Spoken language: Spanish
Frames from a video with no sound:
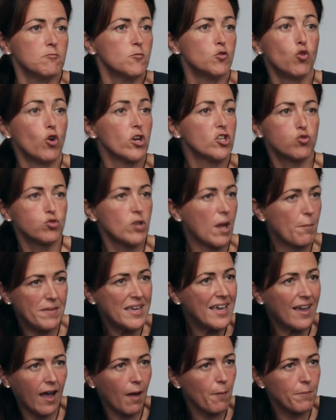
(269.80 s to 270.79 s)
no es una
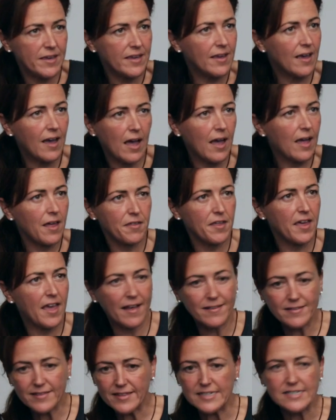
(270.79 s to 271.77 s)
amiga mía de
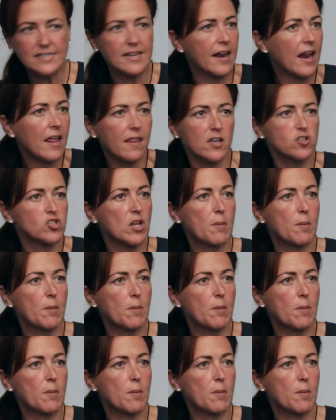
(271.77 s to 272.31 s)
antes ni de nada,